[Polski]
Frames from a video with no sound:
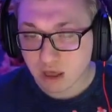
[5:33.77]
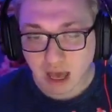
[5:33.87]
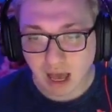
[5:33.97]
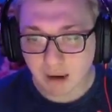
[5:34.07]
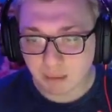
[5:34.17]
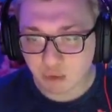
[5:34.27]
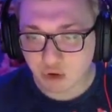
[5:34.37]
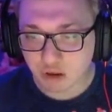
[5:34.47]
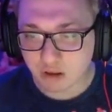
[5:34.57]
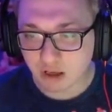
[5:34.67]
A,
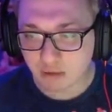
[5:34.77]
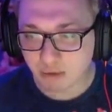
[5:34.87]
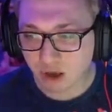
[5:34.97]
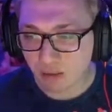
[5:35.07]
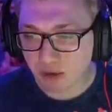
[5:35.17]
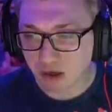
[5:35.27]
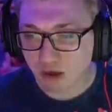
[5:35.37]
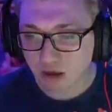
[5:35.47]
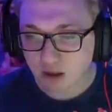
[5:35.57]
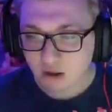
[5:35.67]
muszę dać pojemnik.
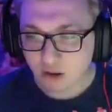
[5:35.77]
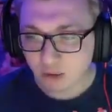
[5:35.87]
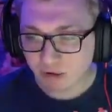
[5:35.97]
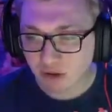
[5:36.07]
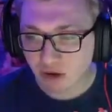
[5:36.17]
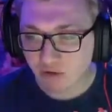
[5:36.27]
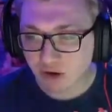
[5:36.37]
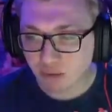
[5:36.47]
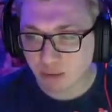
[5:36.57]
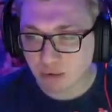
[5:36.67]
Dobra, widzowie,
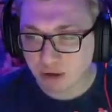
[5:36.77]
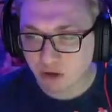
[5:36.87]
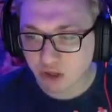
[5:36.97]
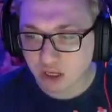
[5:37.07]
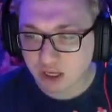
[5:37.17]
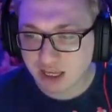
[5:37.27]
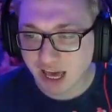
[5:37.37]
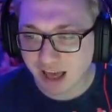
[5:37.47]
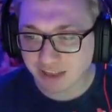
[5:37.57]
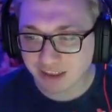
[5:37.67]
robimy sosik
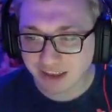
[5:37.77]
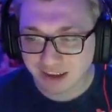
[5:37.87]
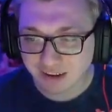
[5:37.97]
cian!